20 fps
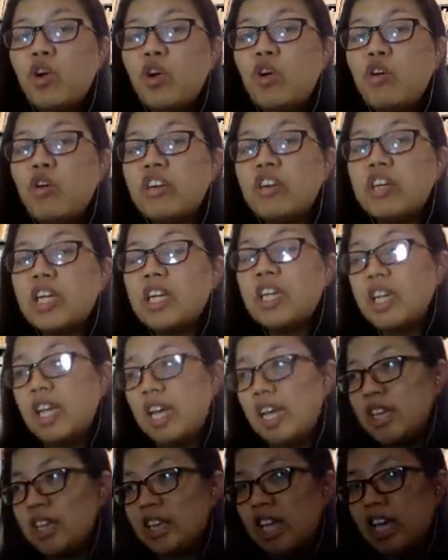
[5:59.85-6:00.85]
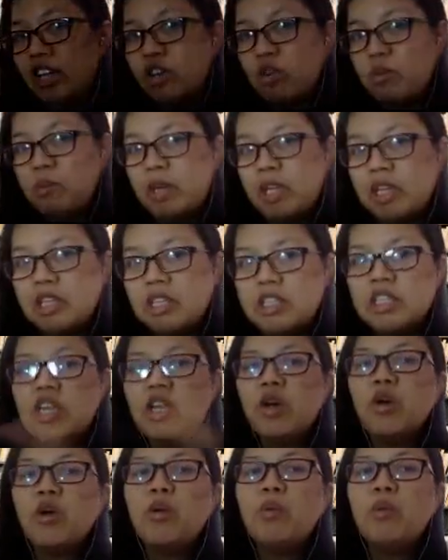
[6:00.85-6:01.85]
covering na integument.
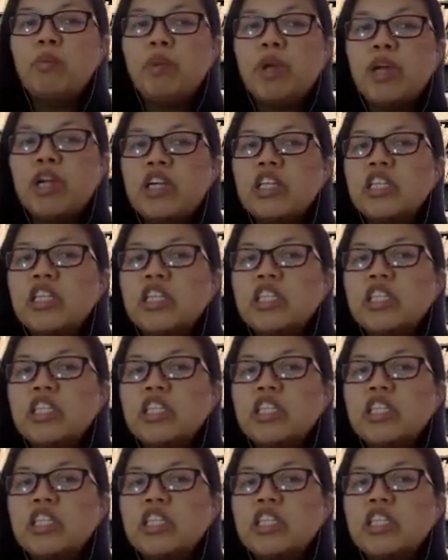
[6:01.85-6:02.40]
Comparing the